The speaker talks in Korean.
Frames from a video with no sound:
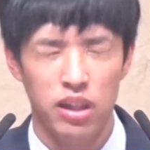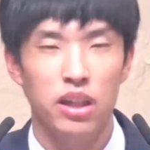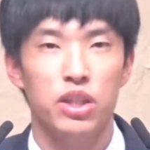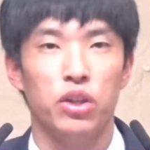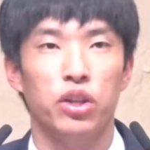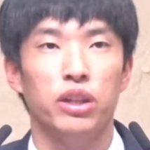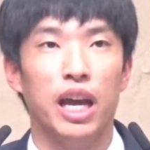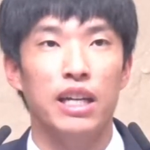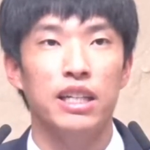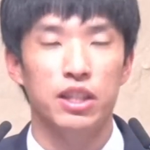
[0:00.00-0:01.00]
전혀
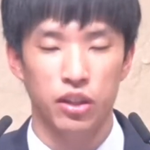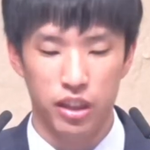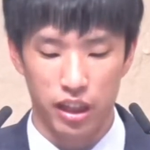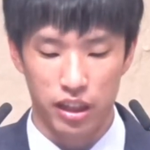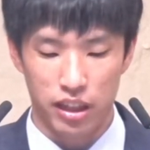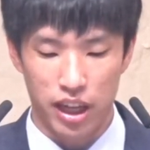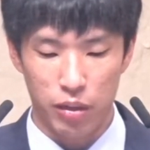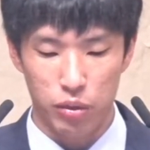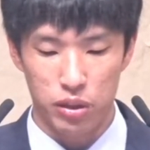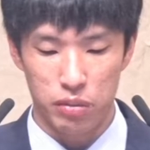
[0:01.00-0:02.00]
다른 선택을
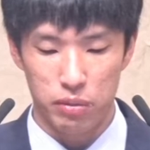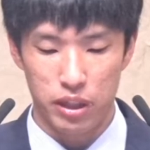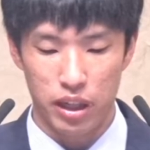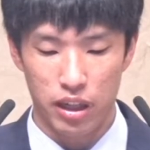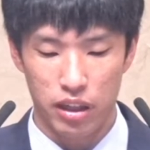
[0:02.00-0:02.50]
하고 있습니다.